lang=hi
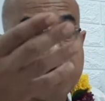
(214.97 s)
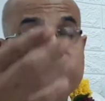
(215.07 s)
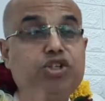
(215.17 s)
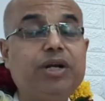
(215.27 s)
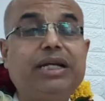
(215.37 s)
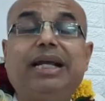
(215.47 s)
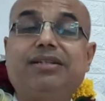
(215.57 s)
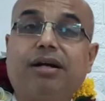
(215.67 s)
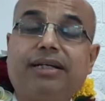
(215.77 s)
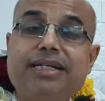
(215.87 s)
अर्जुन इतना
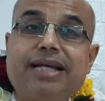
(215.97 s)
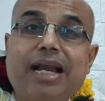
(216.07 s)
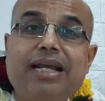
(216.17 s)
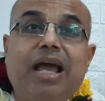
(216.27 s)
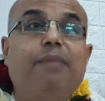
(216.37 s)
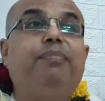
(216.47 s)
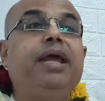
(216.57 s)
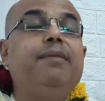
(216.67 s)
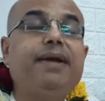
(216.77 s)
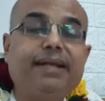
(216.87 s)
शक्तिशाली है
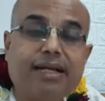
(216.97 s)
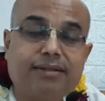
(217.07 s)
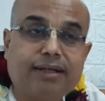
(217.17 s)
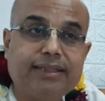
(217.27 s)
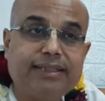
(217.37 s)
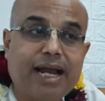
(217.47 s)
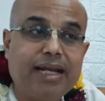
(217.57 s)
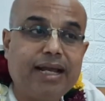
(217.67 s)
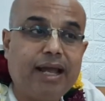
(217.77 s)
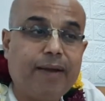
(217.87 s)
भीम इतना
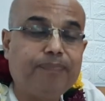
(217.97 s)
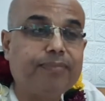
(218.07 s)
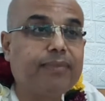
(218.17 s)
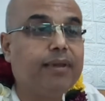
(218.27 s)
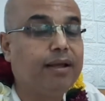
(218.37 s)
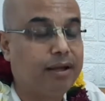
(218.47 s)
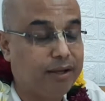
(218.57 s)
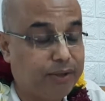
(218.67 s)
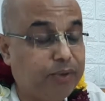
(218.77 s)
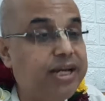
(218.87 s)
शक्तिशाली है
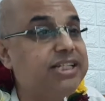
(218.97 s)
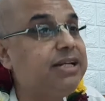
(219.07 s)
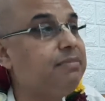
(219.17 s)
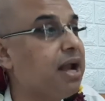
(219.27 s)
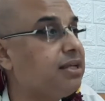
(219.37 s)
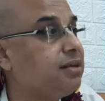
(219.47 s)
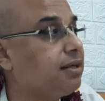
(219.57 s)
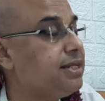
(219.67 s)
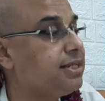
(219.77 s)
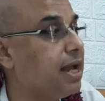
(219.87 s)
युधिष्ठिर महाराज
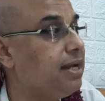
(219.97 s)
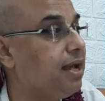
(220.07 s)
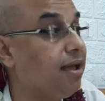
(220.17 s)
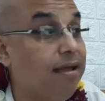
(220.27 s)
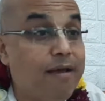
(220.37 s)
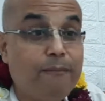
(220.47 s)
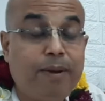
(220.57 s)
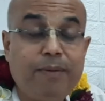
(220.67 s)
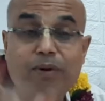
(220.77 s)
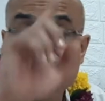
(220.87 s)
शक्तिशाली है
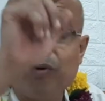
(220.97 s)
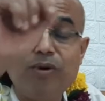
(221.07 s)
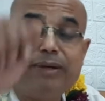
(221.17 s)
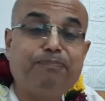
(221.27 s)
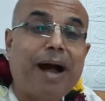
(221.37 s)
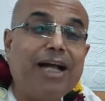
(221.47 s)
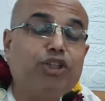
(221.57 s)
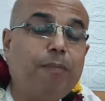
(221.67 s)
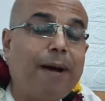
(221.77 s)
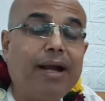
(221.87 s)
फिर भी उन उन
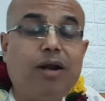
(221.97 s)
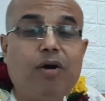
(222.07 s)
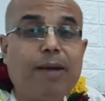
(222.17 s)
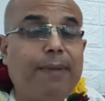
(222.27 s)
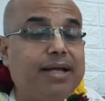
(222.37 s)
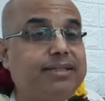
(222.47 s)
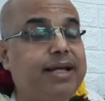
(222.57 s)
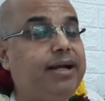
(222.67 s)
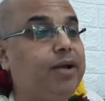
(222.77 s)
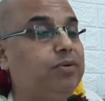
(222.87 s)
पांचों पांडवों के पास
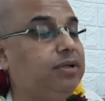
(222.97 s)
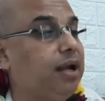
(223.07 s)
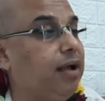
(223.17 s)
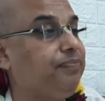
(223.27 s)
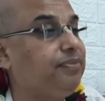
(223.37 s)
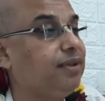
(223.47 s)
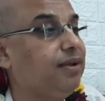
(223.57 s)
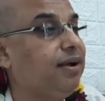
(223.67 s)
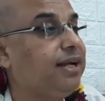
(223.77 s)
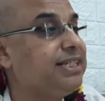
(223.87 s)
नहीं गई उत्तरा
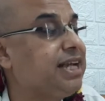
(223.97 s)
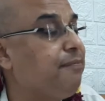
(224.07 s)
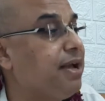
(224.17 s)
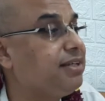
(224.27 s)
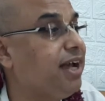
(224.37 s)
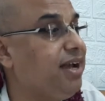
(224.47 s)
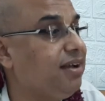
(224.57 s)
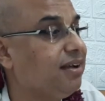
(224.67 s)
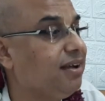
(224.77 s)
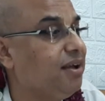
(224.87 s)
किसके पास गई
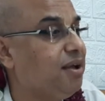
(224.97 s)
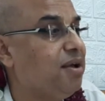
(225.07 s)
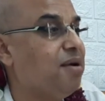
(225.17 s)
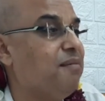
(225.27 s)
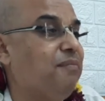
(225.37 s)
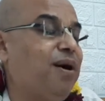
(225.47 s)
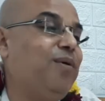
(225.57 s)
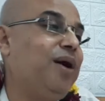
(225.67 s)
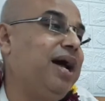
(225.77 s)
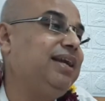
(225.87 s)

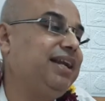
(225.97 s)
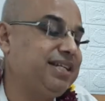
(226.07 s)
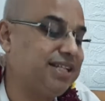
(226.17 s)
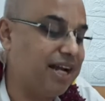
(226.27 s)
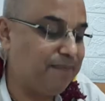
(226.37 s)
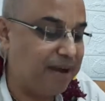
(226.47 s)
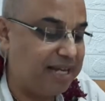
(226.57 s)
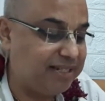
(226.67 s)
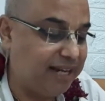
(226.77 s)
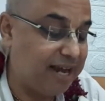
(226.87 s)
भगवान कृष्ण के
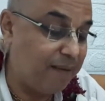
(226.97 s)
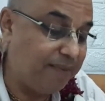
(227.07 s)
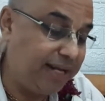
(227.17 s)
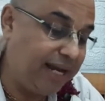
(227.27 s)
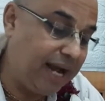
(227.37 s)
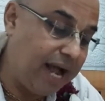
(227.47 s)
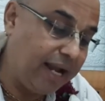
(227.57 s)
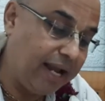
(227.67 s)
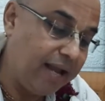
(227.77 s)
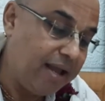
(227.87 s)
पास गई हमने देखा
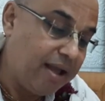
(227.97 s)
आगे